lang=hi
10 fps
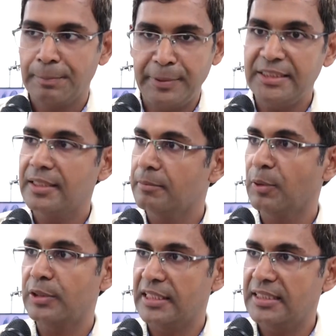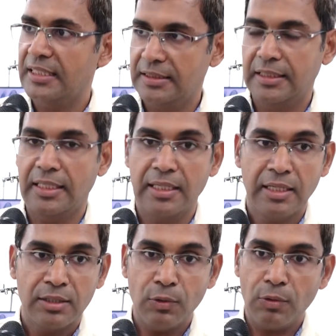पीजन बहुत हैं जगह जगह
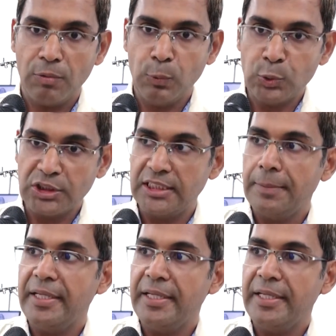तो उससे